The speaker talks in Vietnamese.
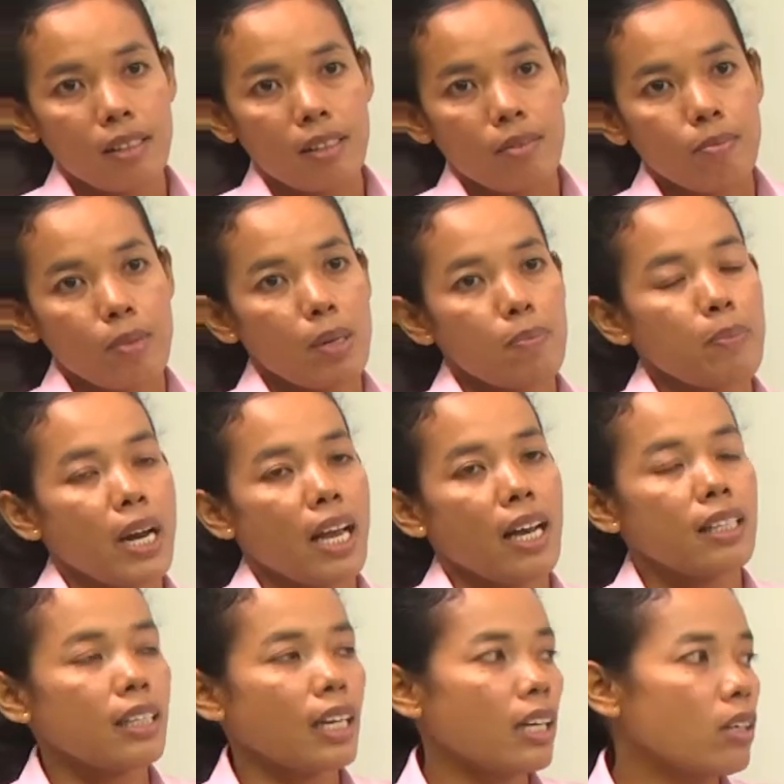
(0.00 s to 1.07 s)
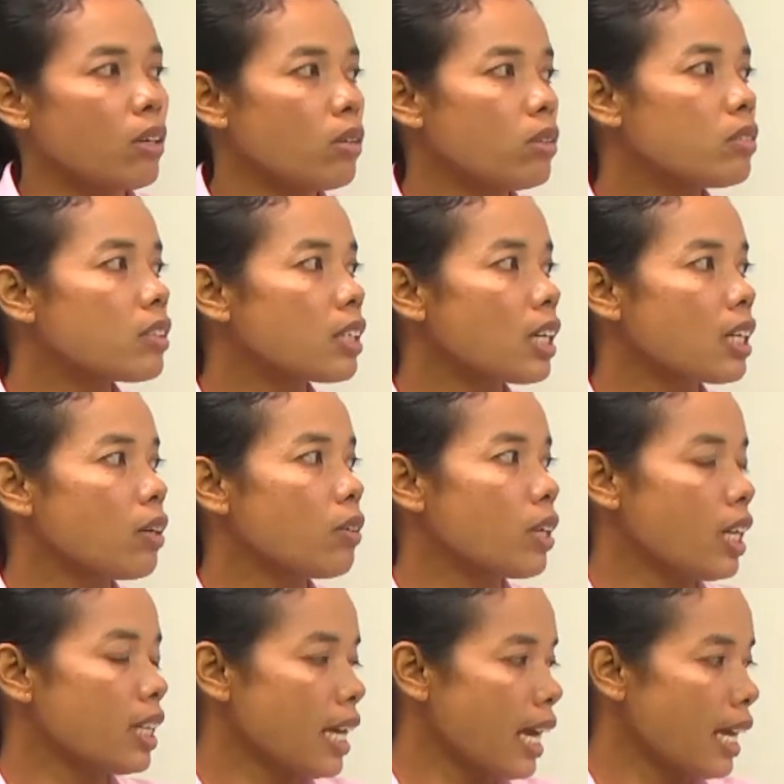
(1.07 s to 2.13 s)
miền prà tại khăn ông
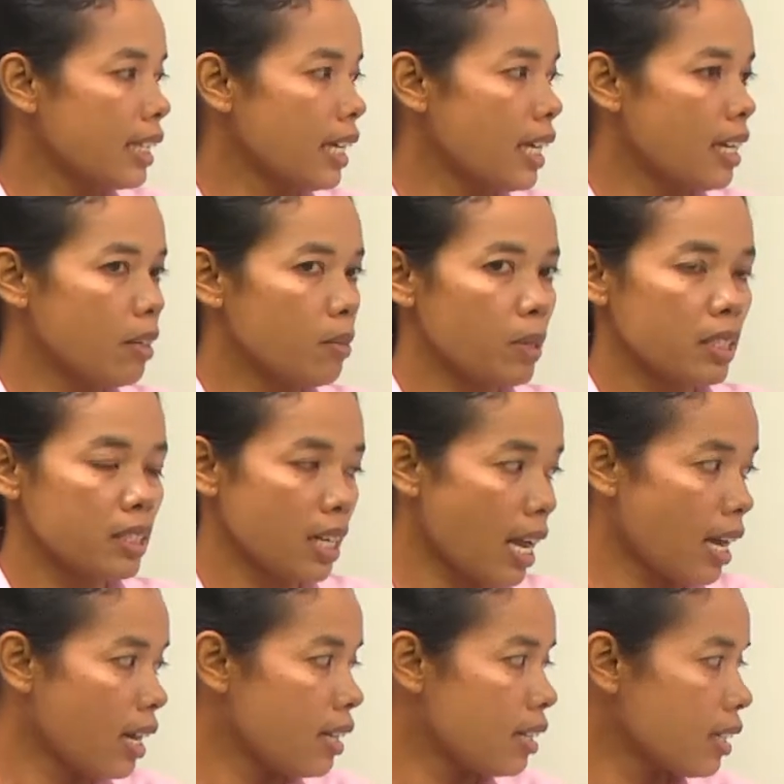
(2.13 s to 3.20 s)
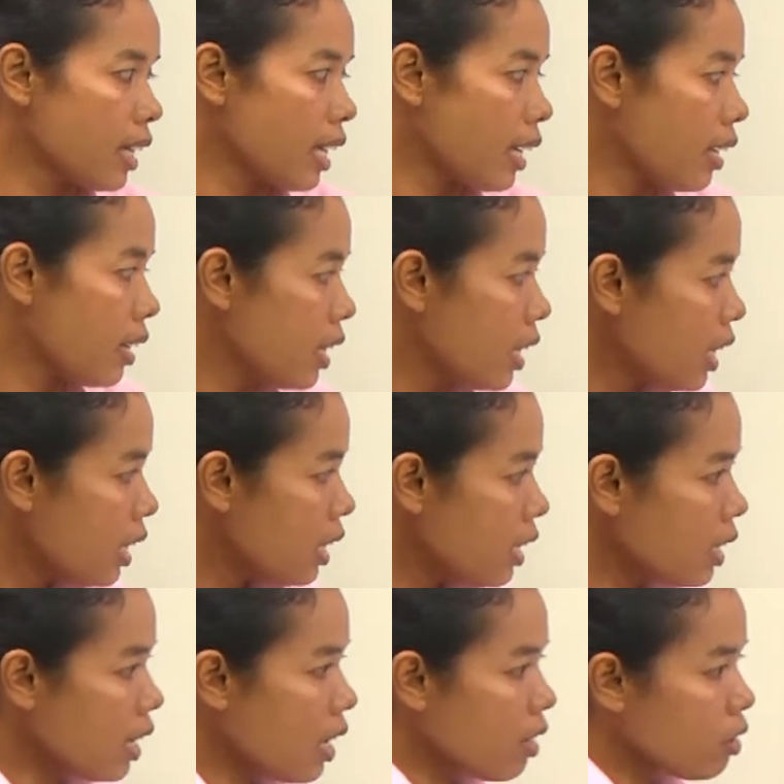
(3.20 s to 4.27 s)
kia tha tê đòi phía trên cái
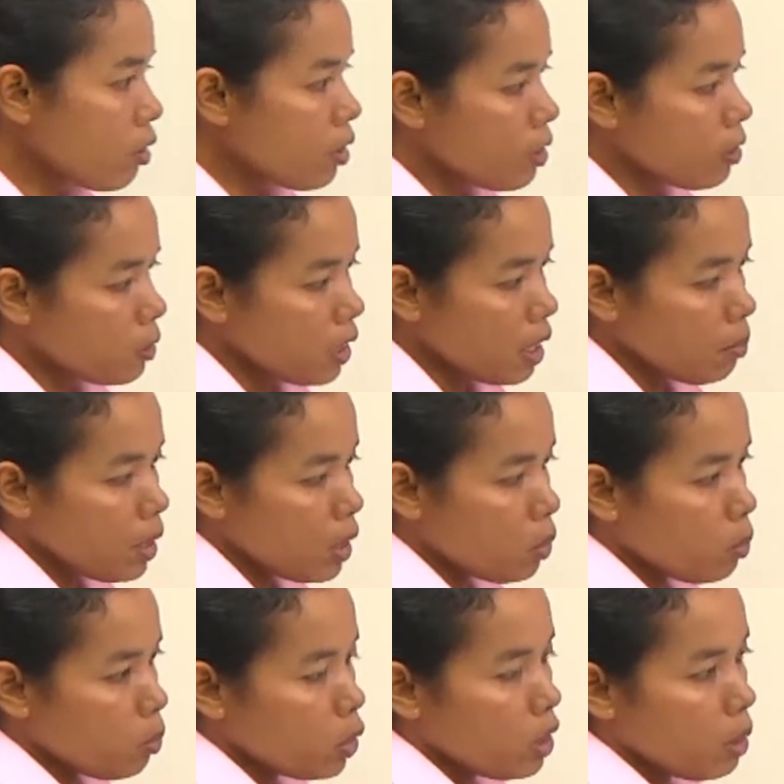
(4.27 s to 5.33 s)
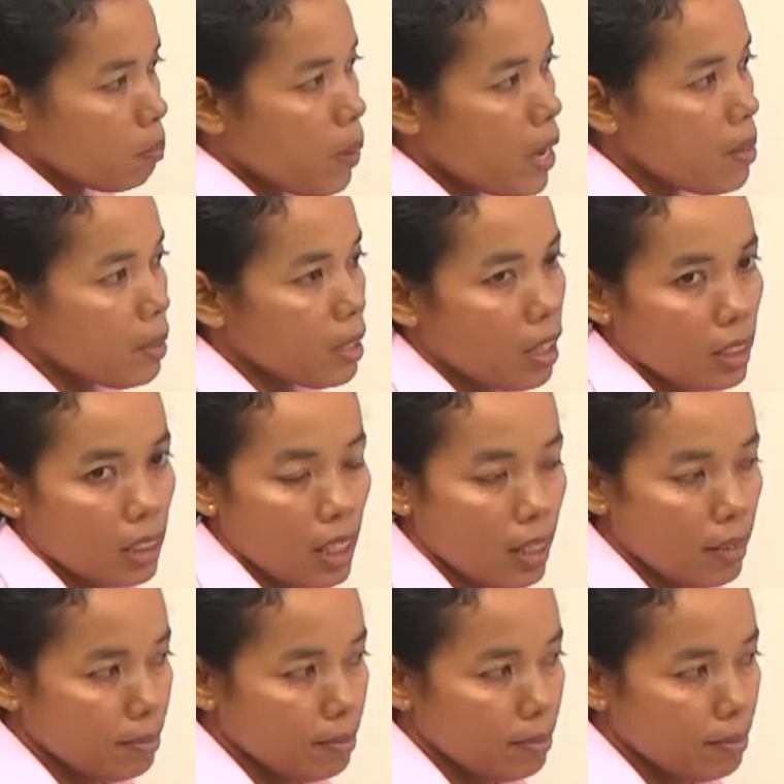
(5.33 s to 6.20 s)
nào con cha mới muốn ti pi bờ tiết